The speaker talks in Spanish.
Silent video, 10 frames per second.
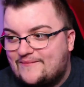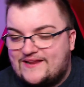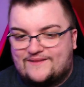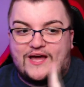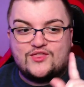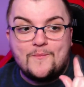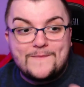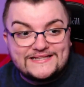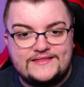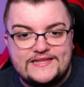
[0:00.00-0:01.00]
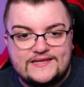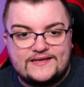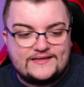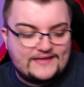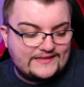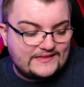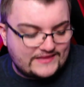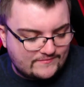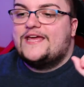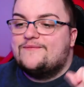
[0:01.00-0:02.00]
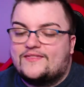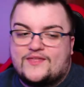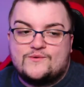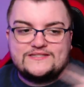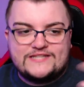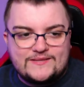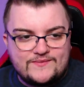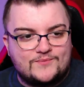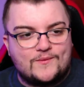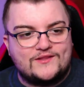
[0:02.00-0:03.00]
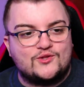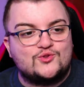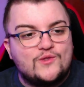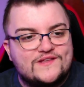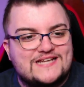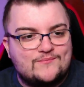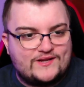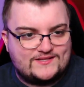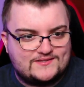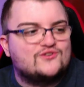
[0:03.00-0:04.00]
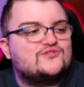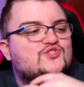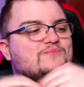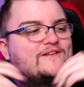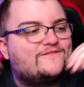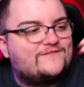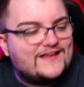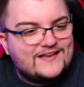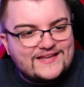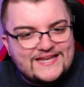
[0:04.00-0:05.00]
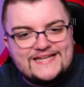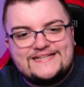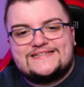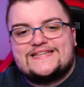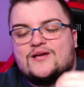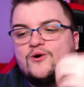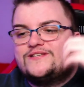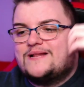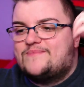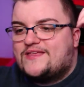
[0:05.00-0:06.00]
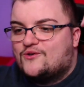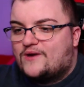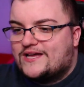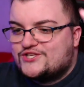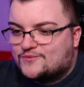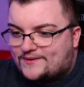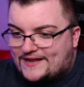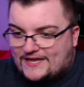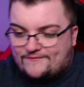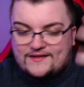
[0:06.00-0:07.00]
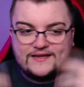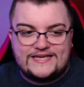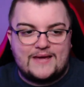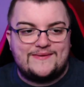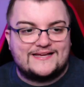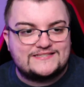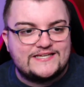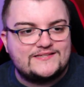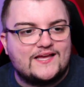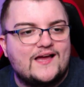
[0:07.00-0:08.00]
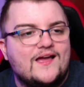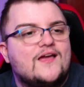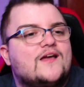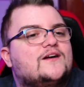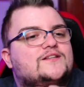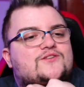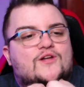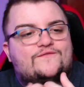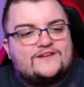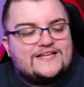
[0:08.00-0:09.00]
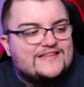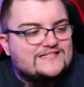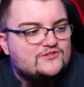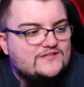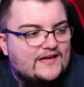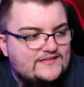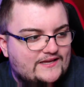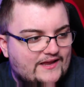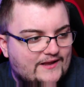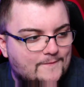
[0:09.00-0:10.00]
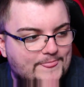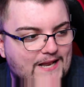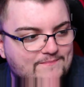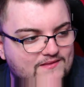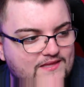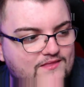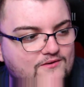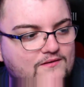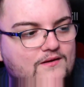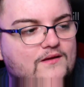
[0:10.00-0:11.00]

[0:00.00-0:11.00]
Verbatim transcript: Mira, hace un mes dije que en diciembre iba a hacer un streaming probando dulces japoneses. Yo súper feliz. Tengo ya el pedido hecho para que venga aquí a mi casita. Todo feliz deseando ya que llegue el pedido.